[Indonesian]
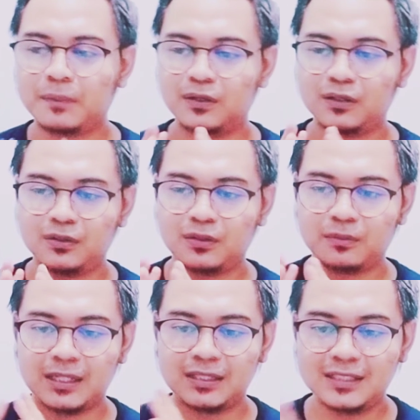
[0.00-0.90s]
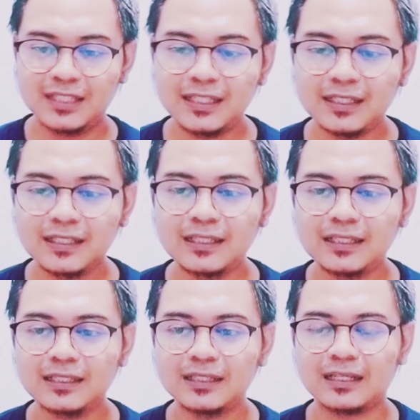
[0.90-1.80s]
penonton mancing
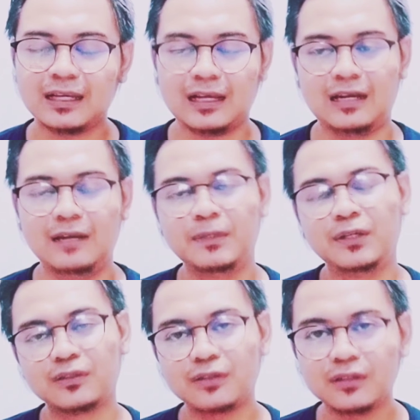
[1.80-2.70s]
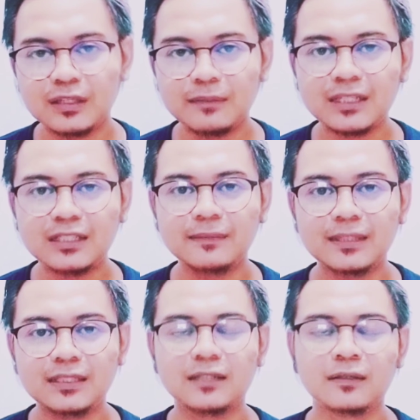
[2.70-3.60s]
ada penontonnya
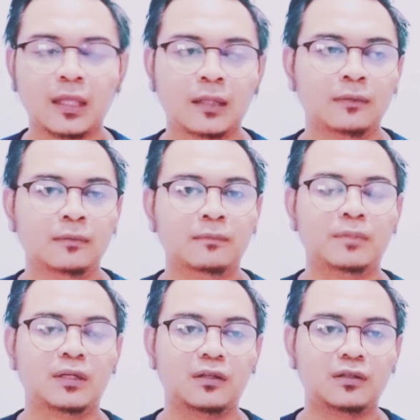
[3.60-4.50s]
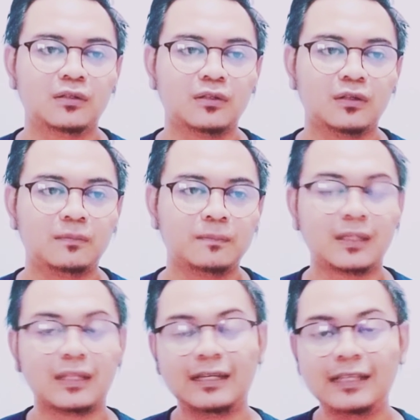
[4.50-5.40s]
masing-masing penonton
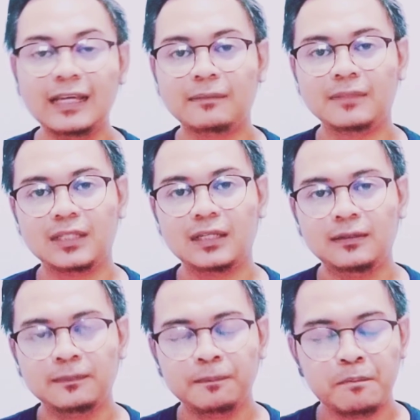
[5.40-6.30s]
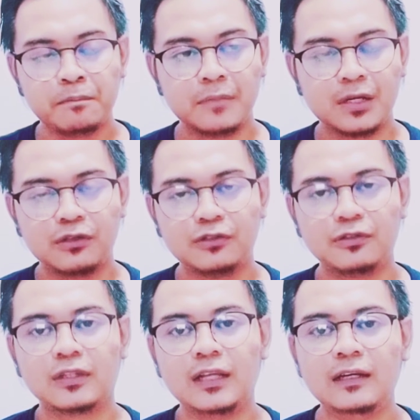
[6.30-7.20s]
pertanian misal
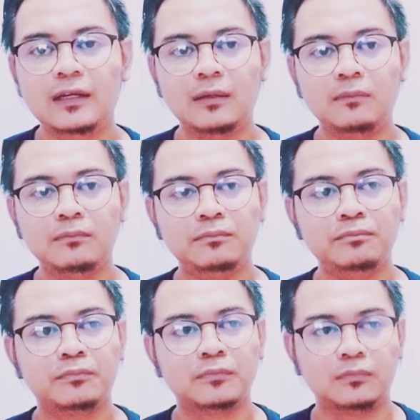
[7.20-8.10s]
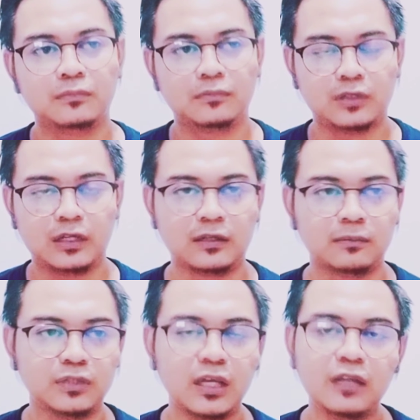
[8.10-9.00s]
bercocok tanam
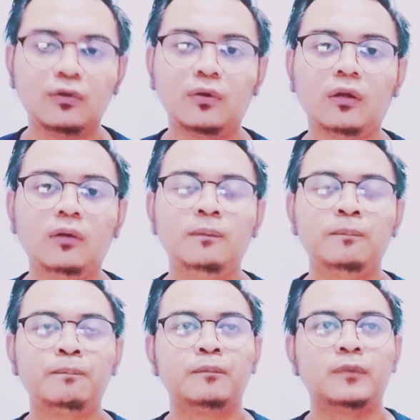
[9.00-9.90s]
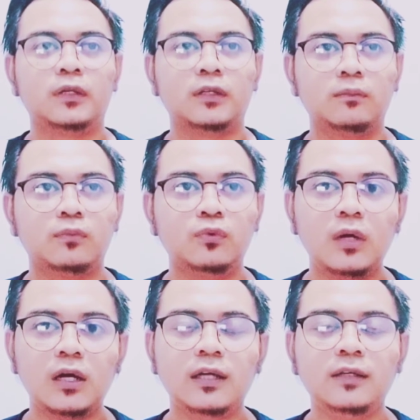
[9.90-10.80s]
nanam sayur nanam
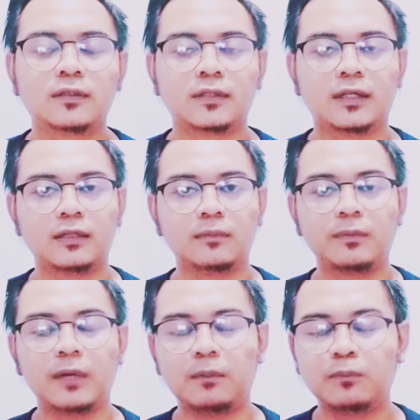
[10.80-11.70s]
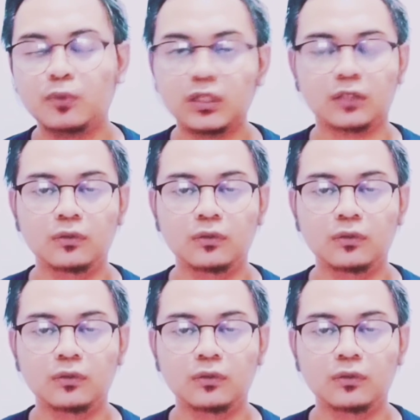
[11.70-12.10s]
buah nanam apapun